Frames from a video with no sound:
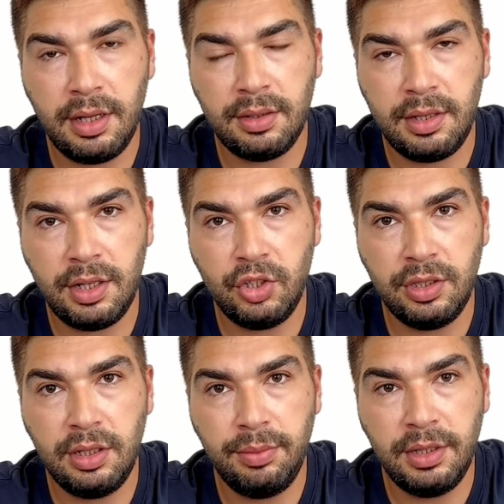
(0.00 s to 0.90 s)
tercih
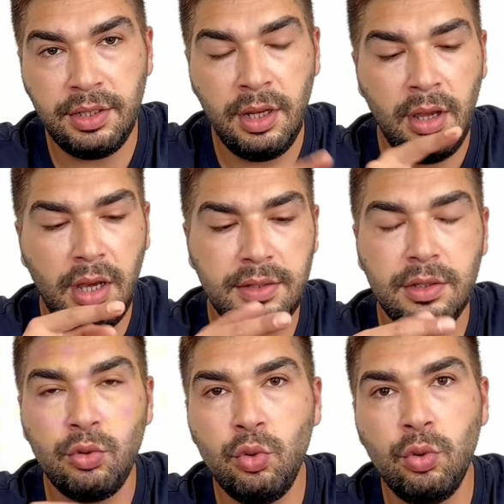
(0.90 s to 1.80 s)
edilebilir.
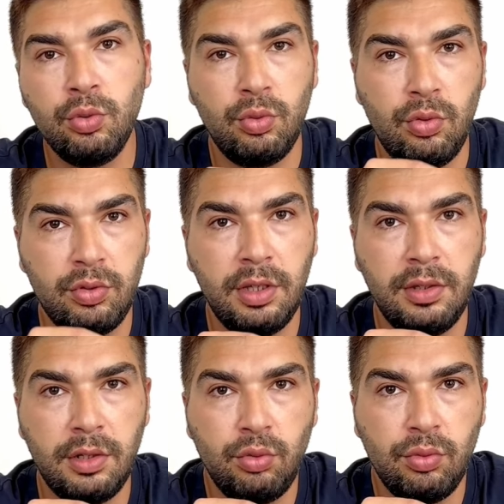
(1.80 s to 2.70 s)
Hastanın yoğun
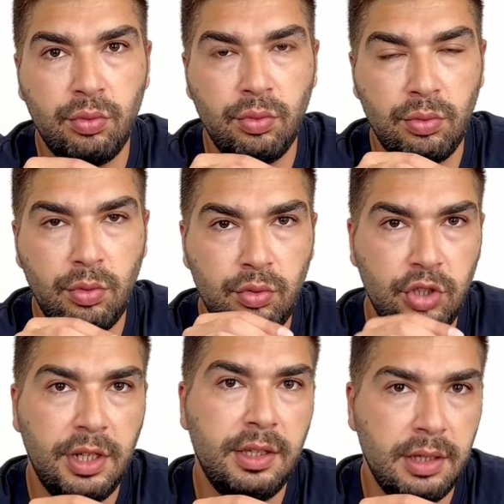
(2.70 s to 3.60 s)
konsantrasyonlu
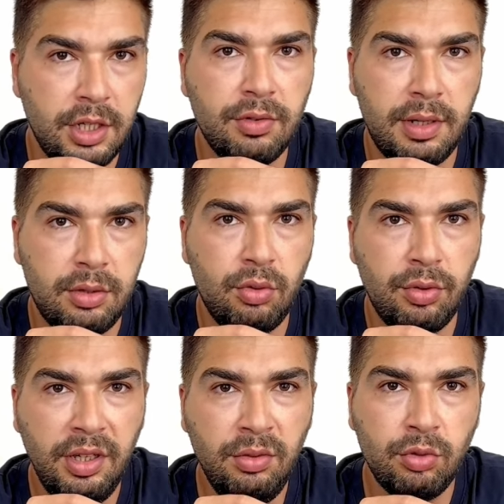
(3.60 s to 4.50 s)
oksijen ihtiyacı vardır
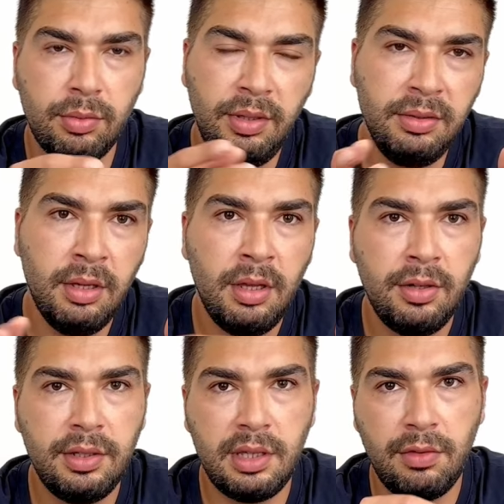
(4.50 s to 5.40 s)
örneğin. O zaman
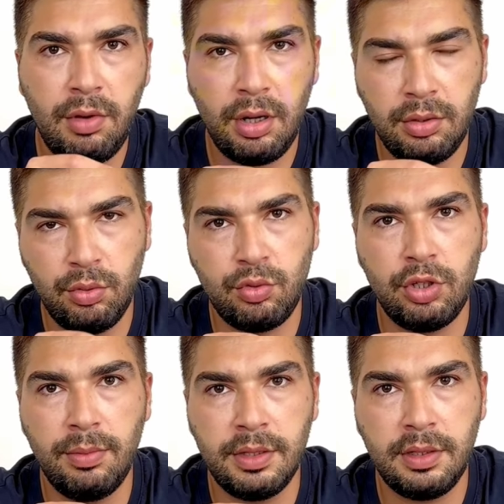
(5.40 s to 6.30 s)
rezervarlı
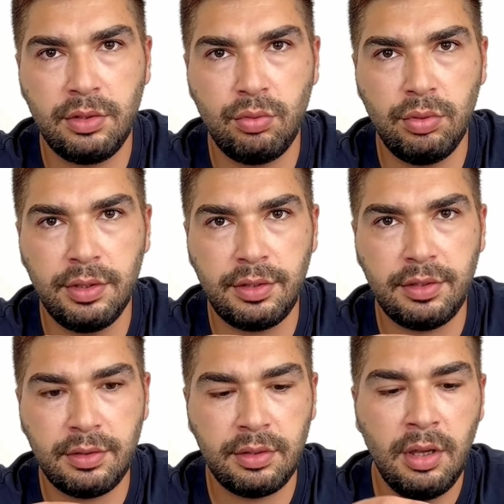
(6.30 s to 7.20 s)
oksijen maskesi
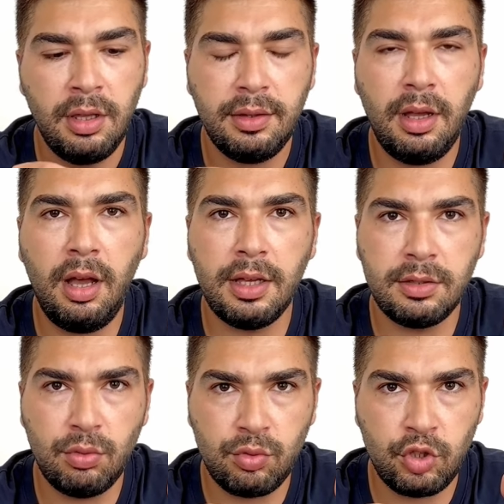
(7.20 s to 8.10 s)
kullanırsınız. Daha
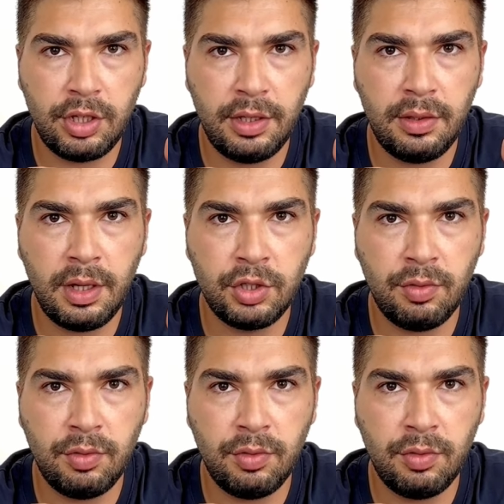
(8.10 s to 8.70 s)
az oksijen ihtiyacı